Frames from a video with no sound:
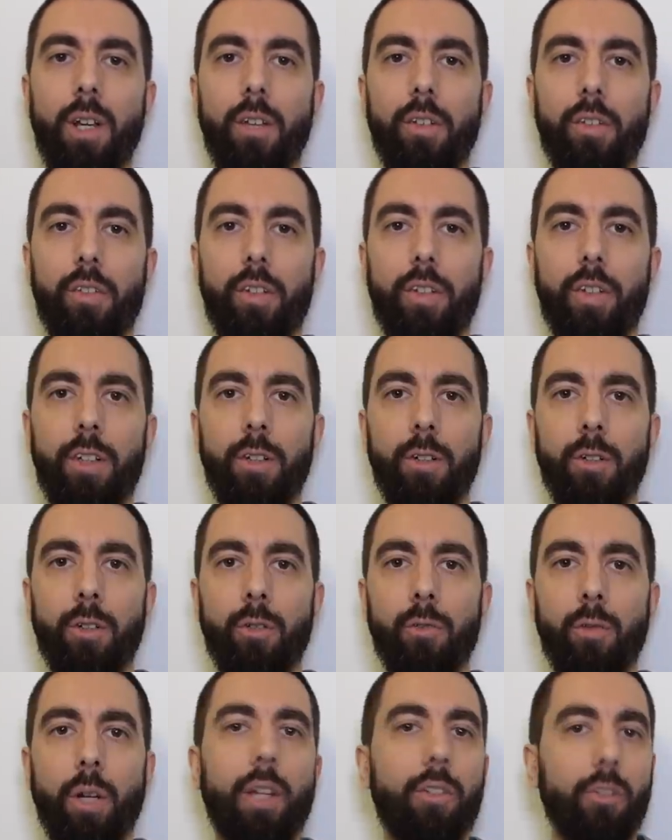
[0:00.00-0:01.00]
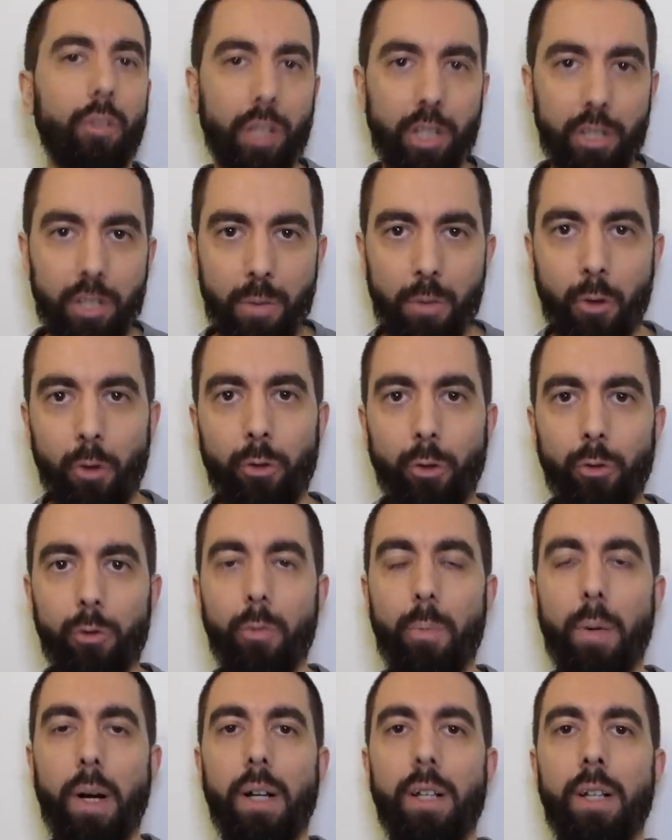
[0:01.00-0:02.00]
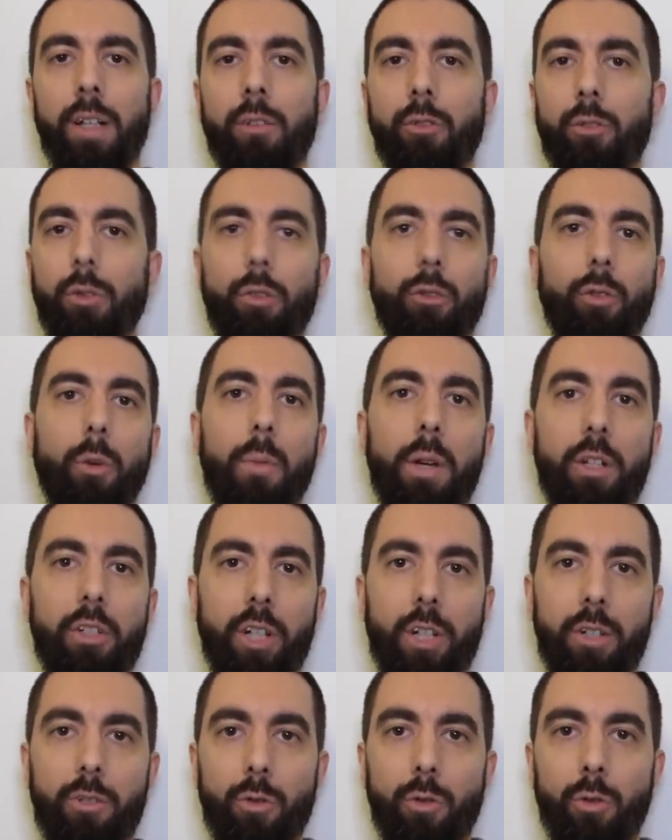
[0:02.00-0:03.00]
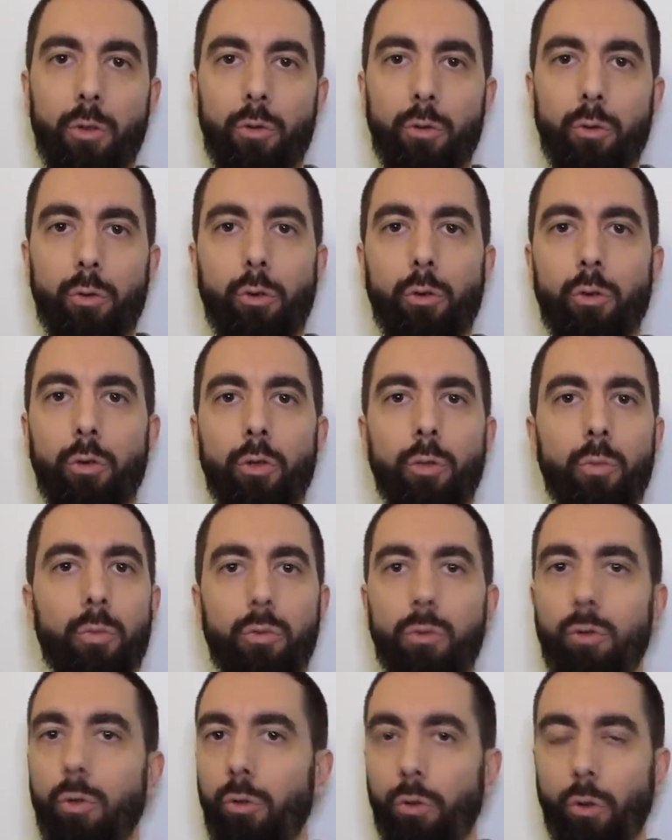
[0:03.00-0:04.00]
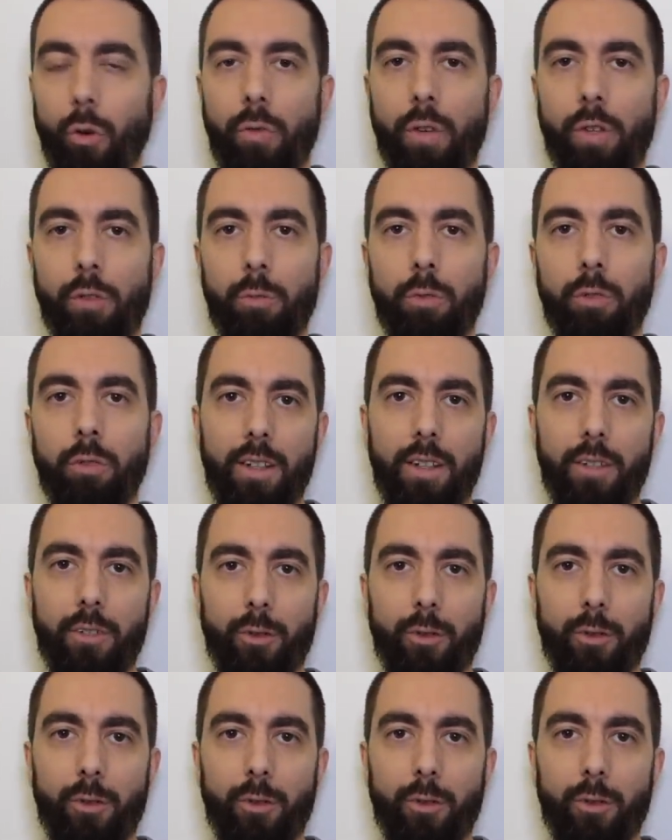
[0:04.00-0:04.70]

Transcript: si euh, voilà, t'en as jamais entendu parler, que ce soit sur ma chaîne euh, YouTube ou euh, sur Facebook,